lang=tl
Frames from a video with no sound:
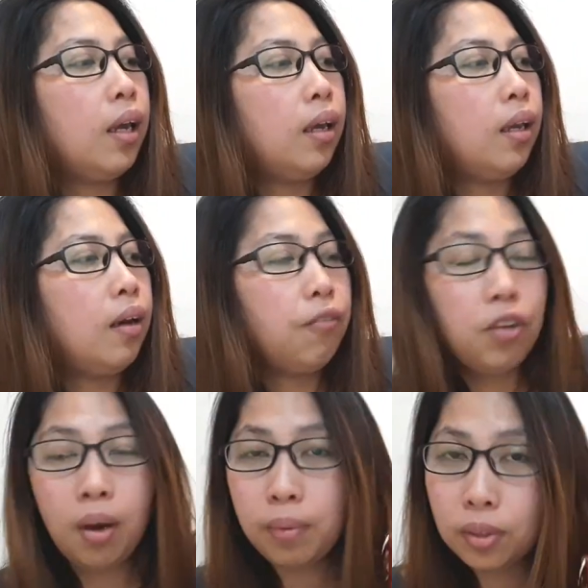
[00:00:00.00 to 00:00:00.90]
And uh, if
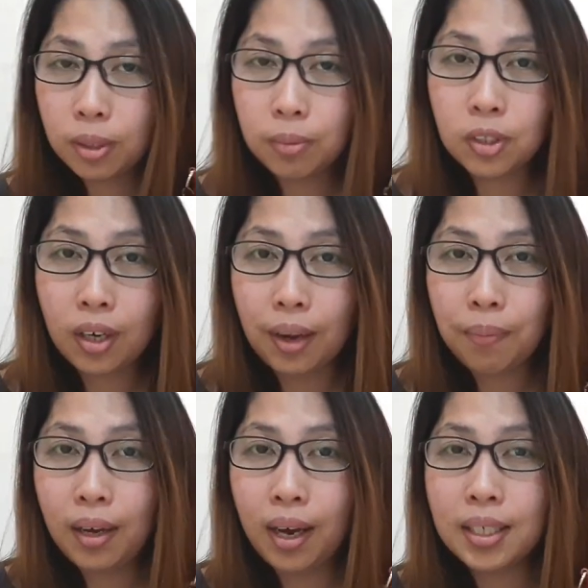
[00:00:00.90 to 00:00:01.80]
you haven't
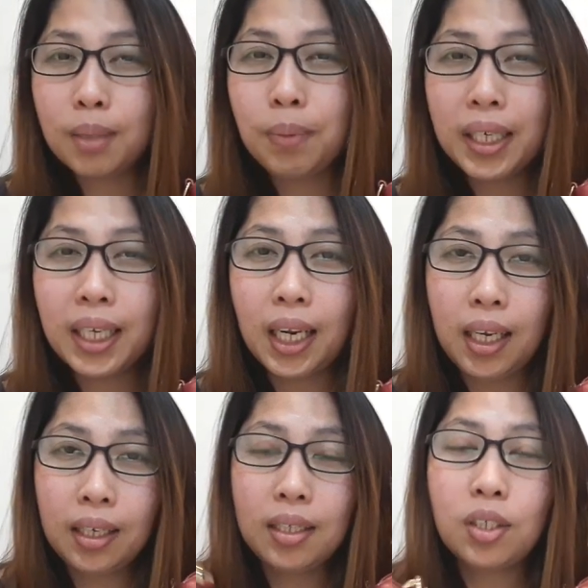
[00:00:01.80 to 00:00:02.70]
subscribed guys, please
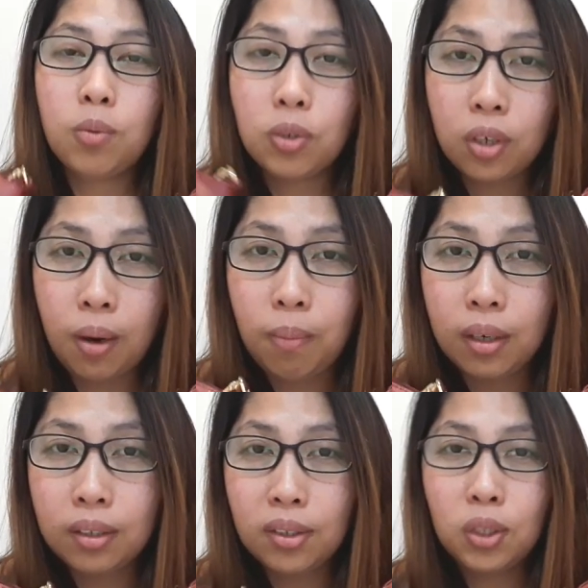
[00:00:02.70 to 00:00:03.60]
click that subscribe
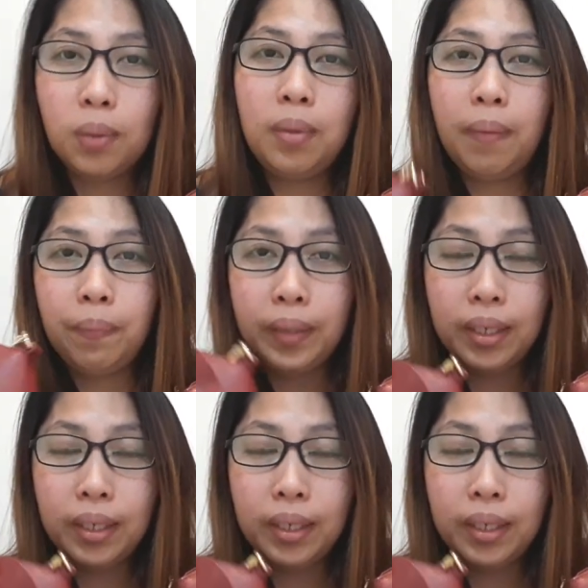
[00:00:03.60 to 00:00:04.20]
button so be